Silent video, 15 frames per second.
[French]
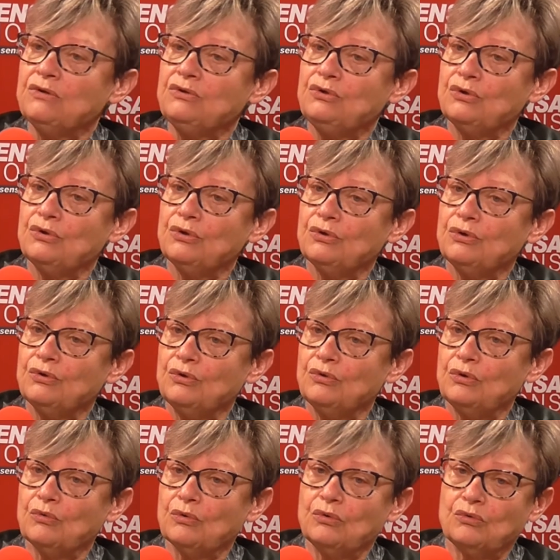
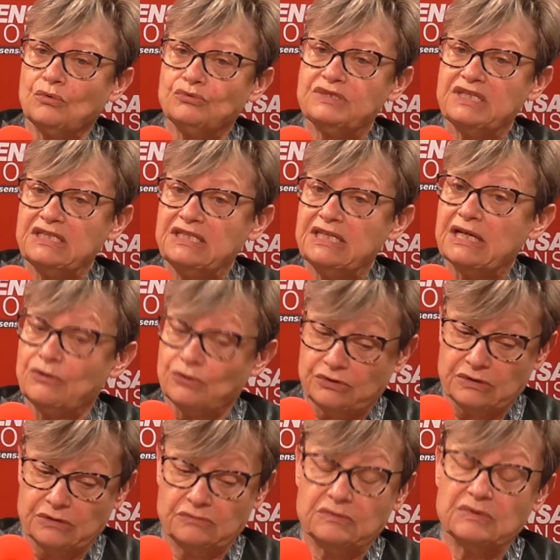que on s'est dit alors
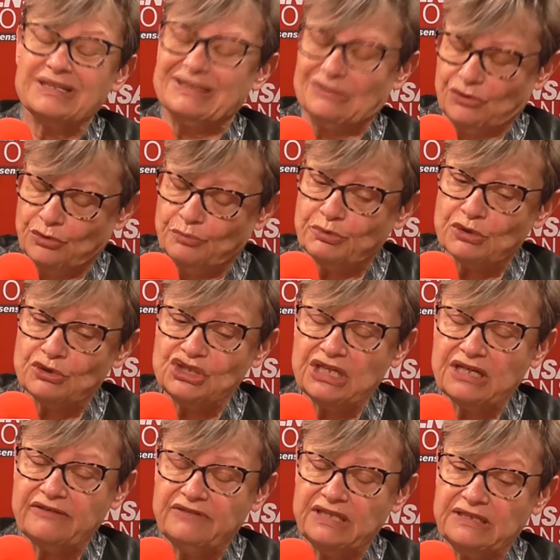le
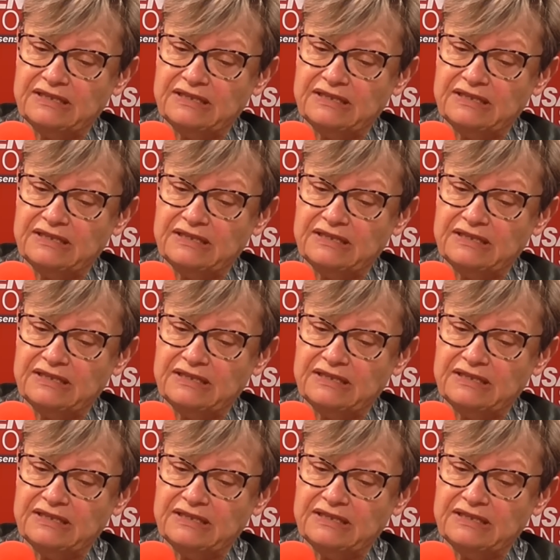projet avait